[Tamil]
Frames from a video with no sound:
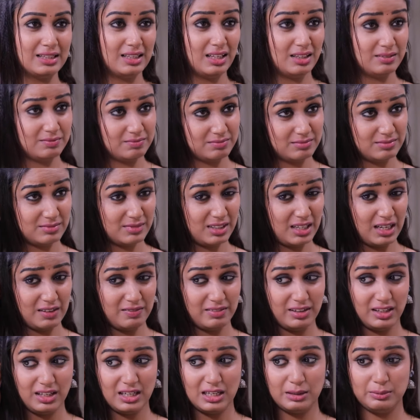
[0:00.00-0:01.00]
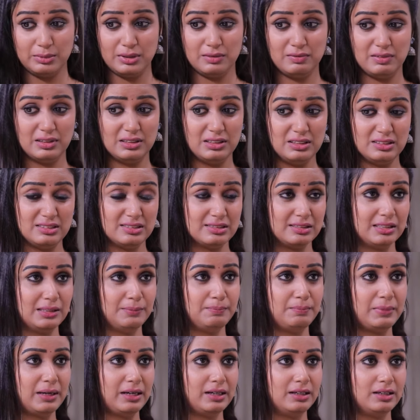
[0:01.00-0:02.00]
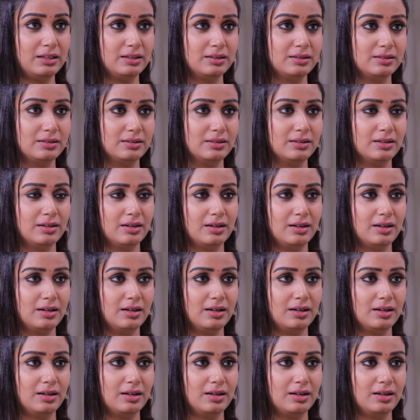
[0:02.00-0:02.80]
நான் தான் கவனிக்காம வந்து ஸ்லிப் ஆயிட்டேன்